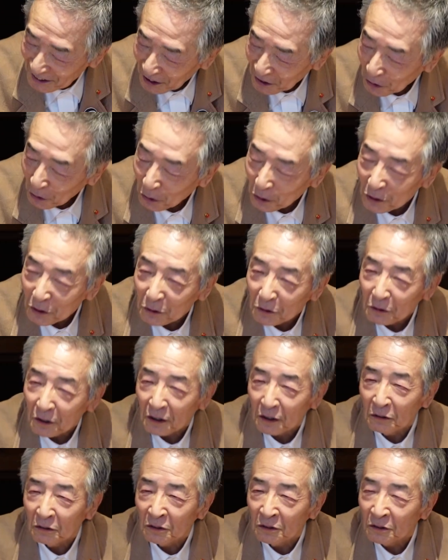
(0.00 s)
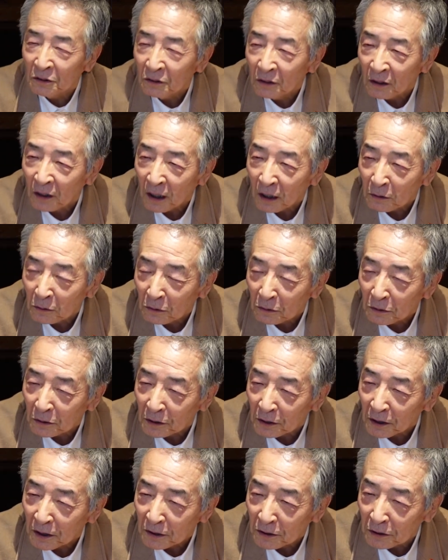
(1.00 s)
いや途中でこのそのあること
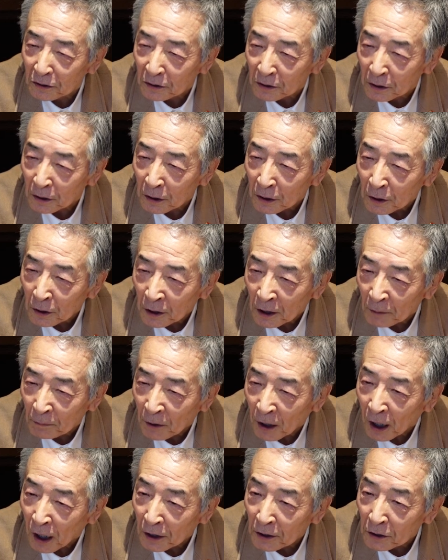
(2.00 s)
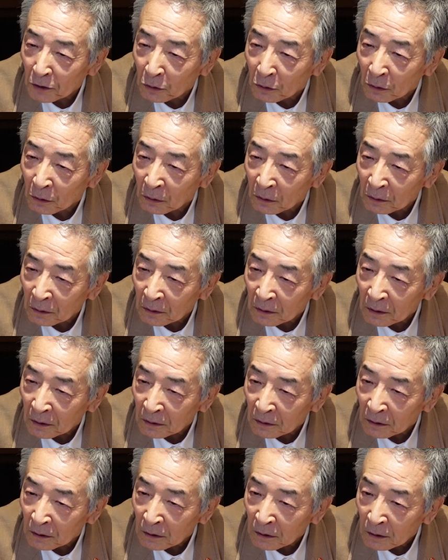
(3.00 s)
に気が付いて、やっぱりありの本当
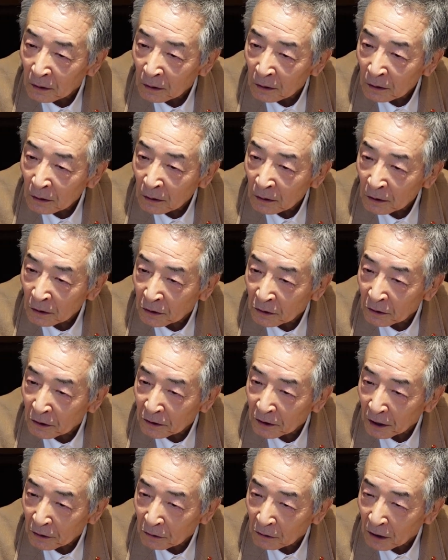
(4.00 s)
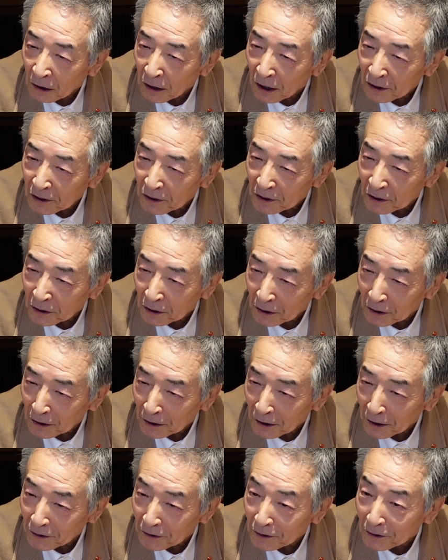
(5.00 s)
の凄さとか価値に
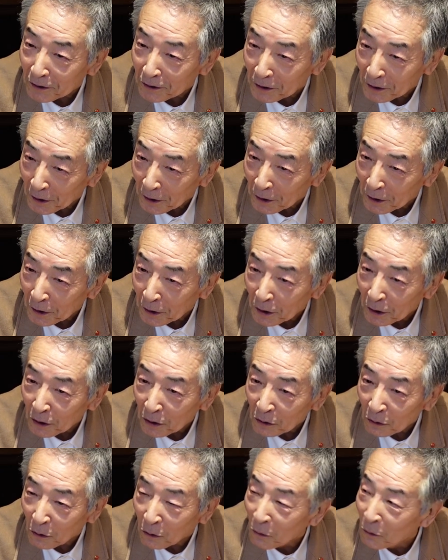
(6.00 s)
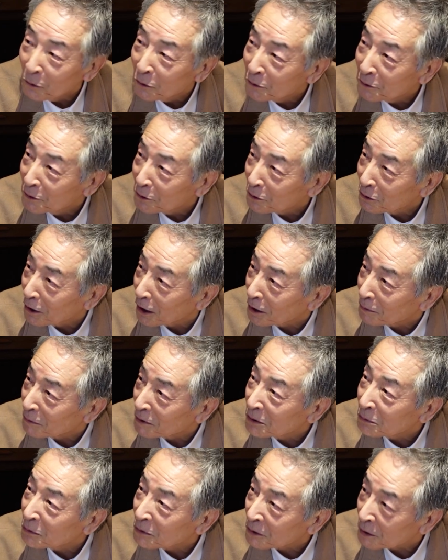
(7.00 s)
気が付いて、興奮するとかありま
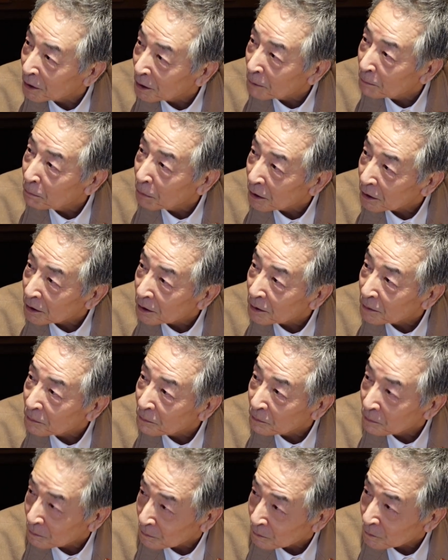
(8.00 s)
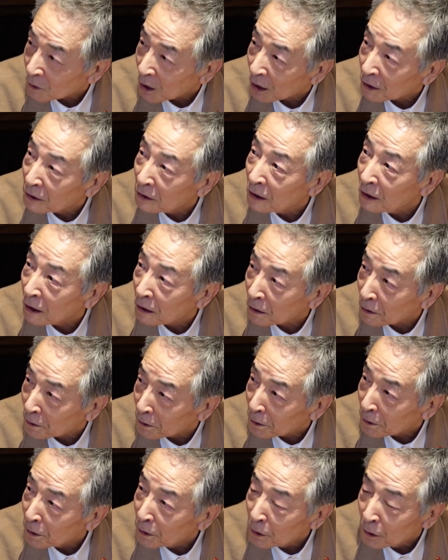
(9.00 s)
すもんね、うん、かりますうん、書きながら
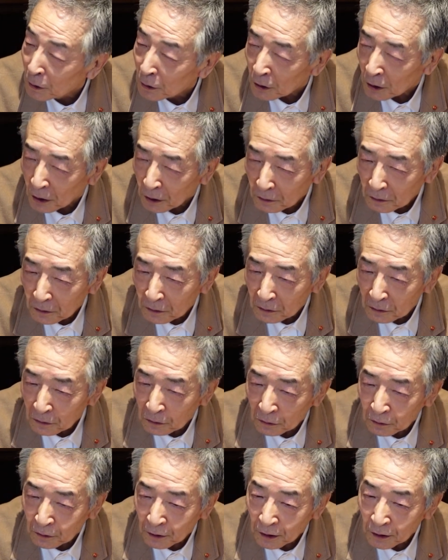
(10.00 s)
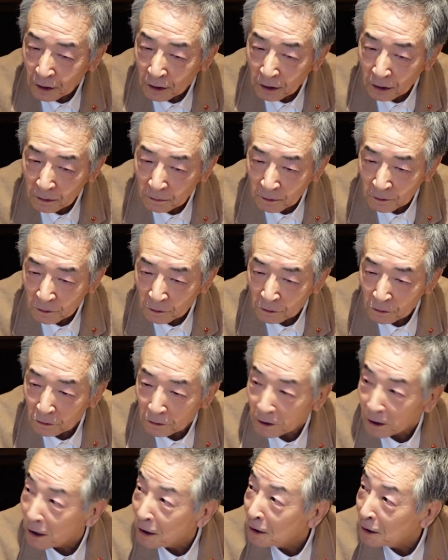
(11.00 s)
ね、ええ、書くということをやらなければそれと
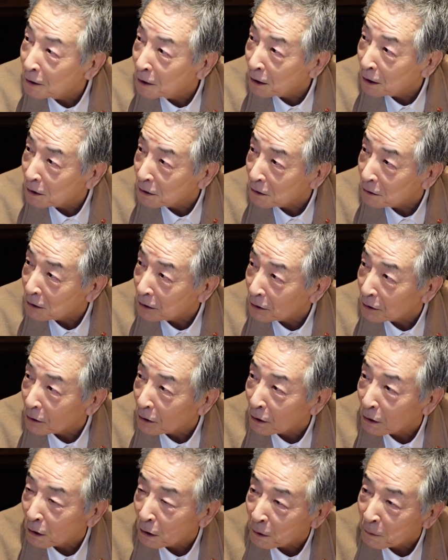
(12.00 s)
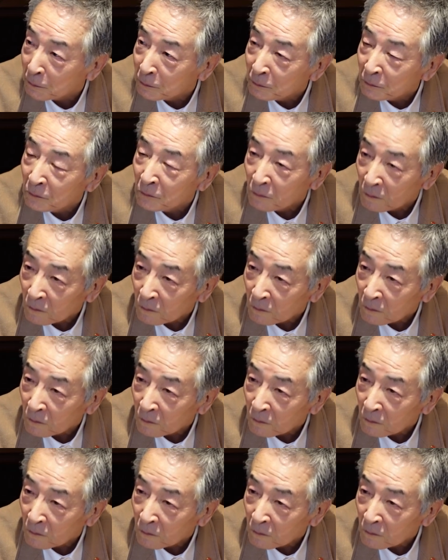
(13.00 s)
出会えなかったわけだから、え、